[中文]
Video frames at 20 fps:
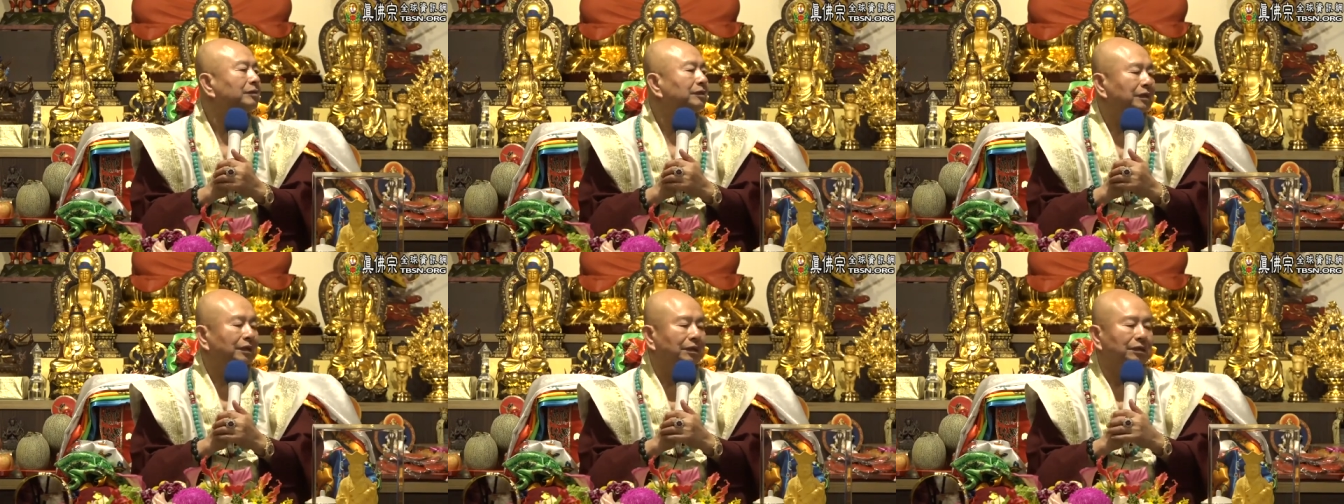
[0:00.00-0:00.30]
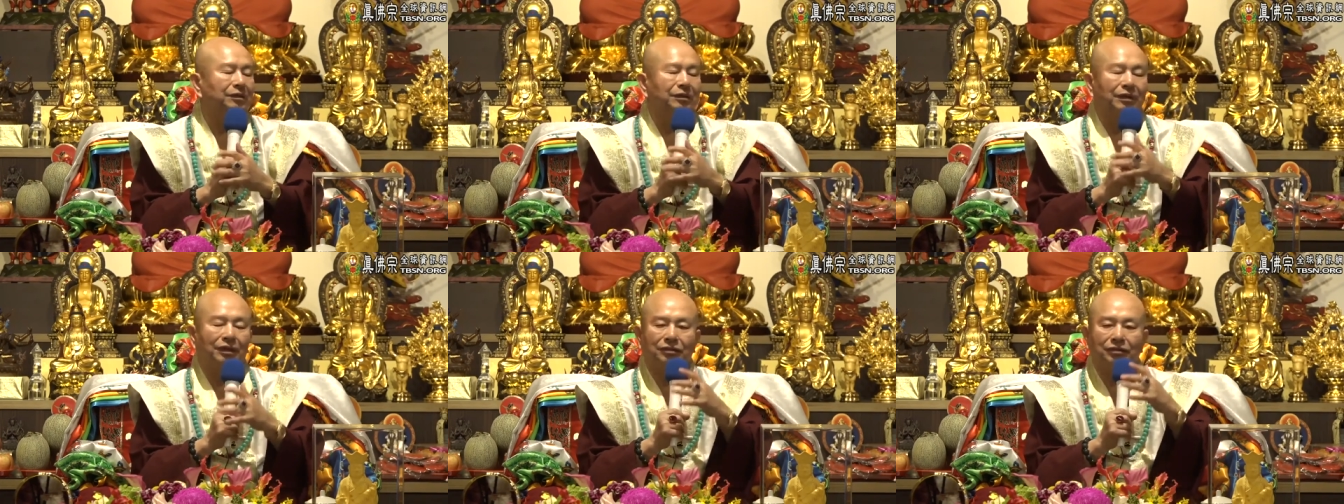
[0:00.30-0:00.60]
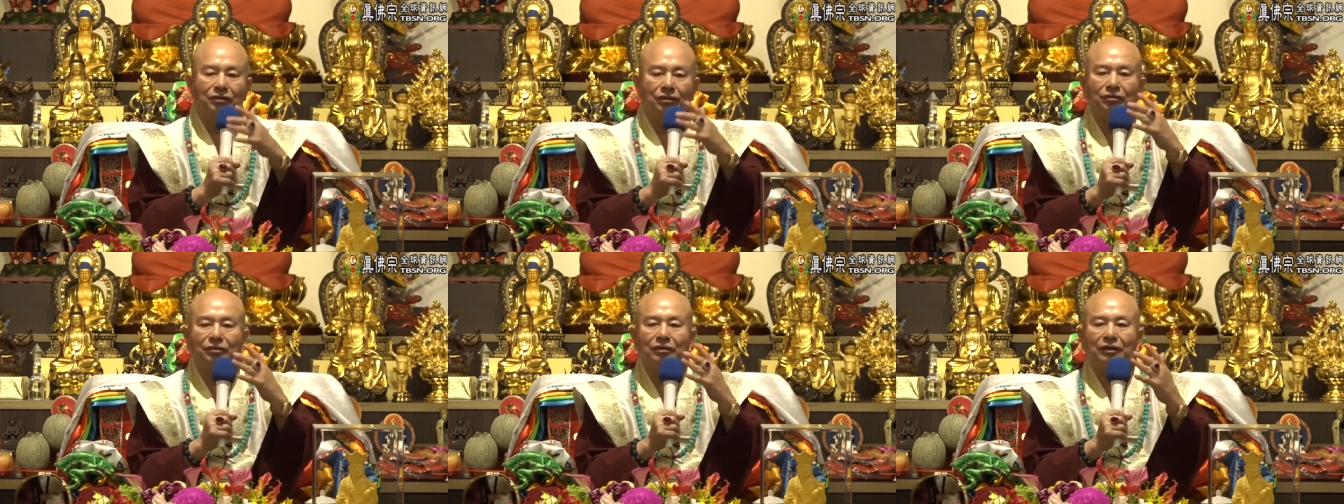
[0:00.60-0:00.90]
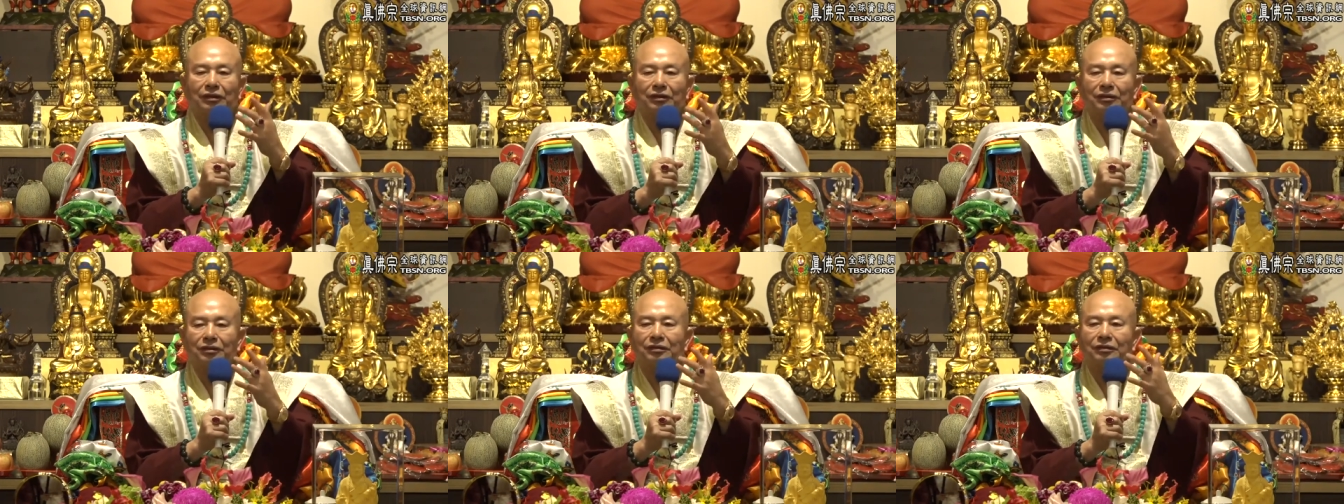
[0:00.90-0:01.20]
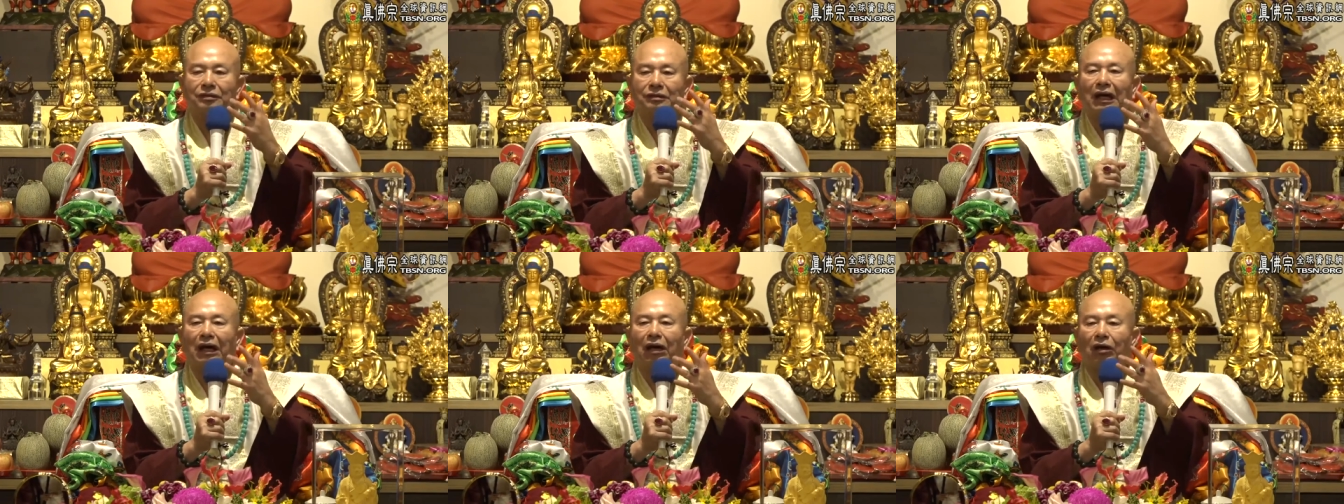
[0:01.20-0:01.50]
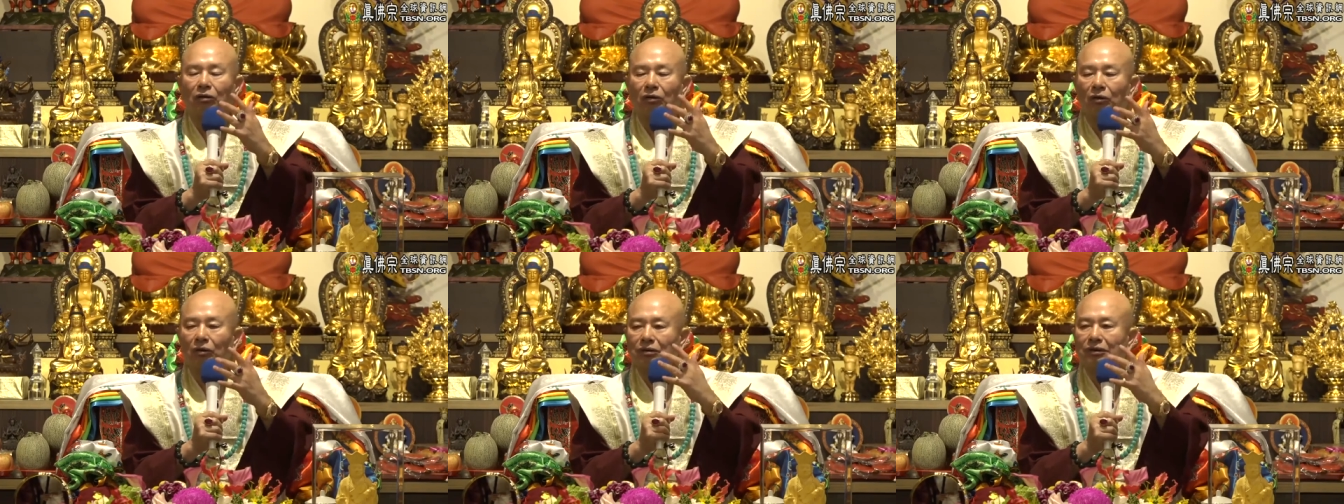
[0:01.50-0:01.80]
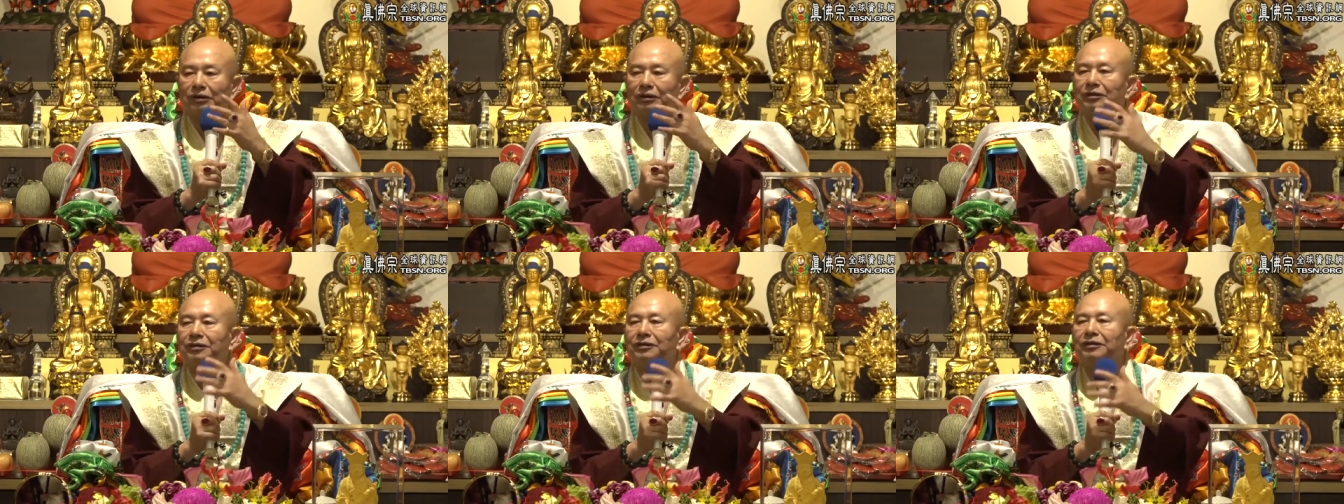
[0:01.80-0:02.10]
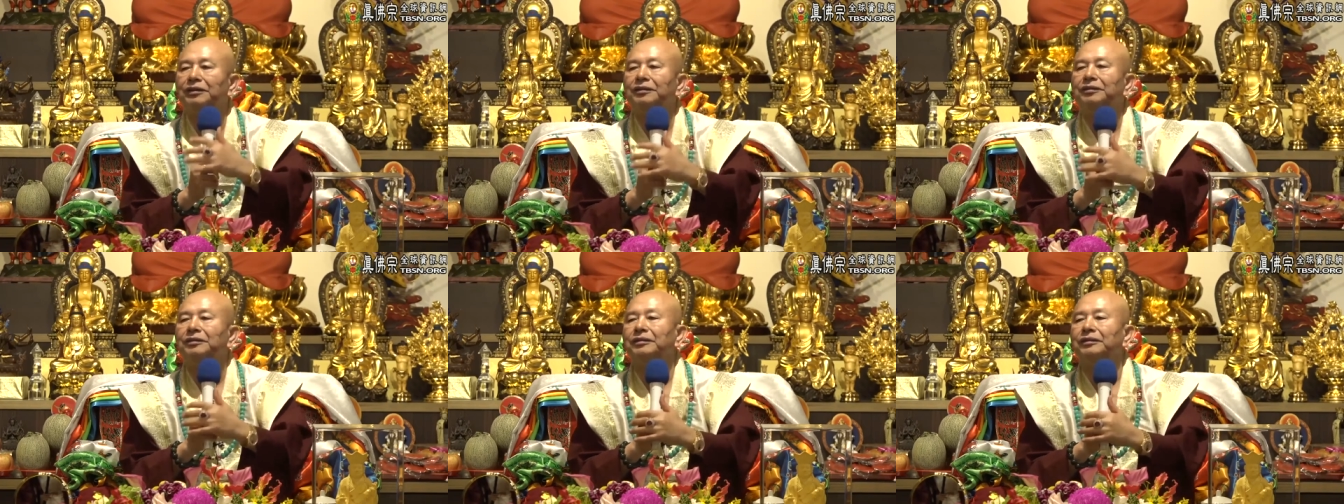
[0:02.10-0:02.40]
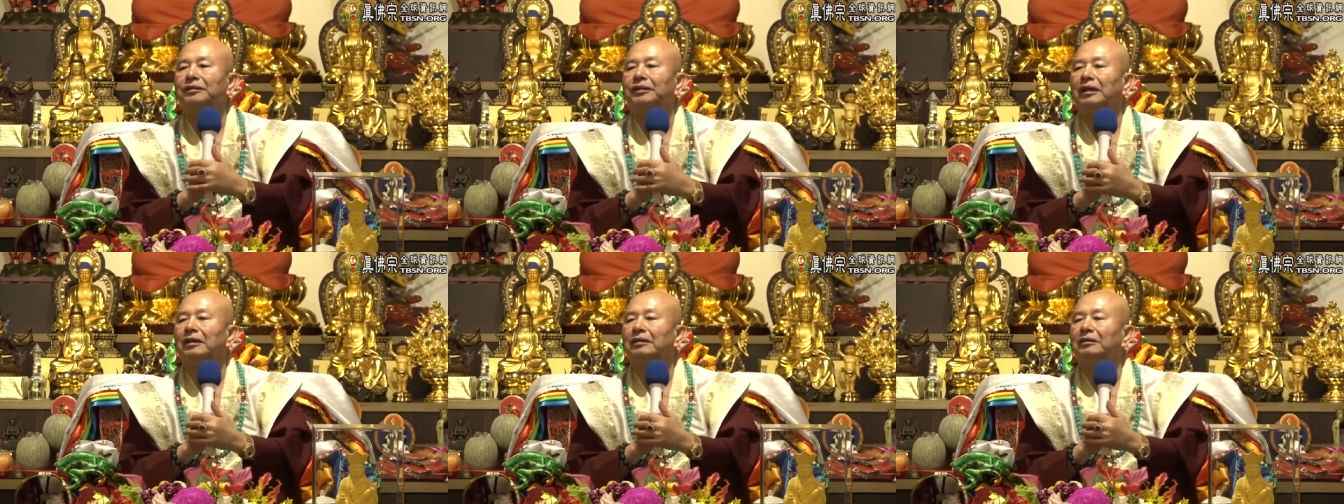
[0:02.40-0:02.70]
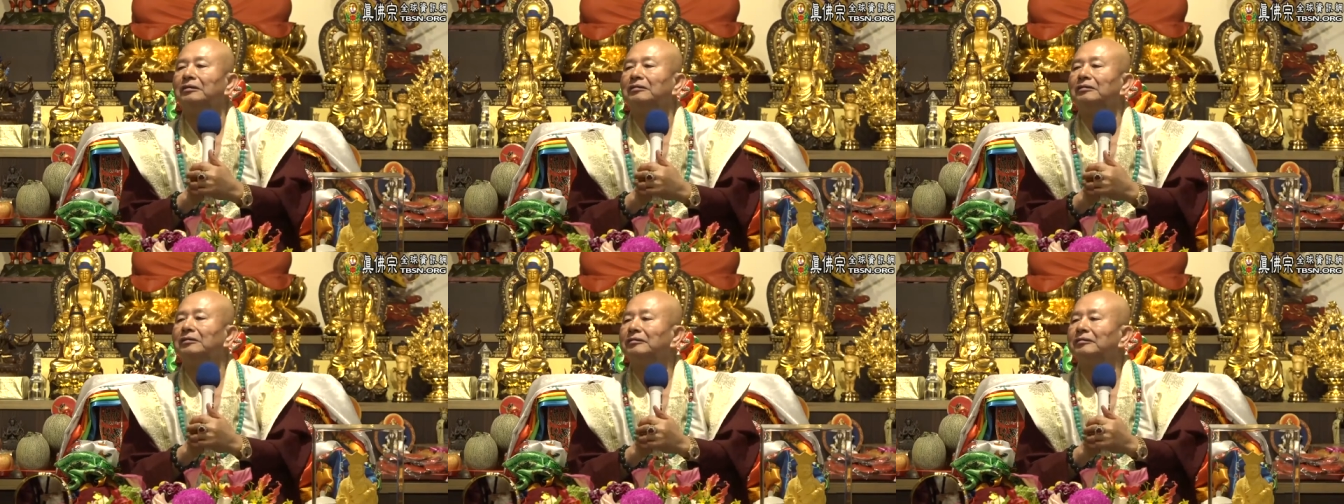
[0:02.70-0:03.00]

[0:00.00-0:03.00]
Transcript: 这个人就等于是大罗金仙一样，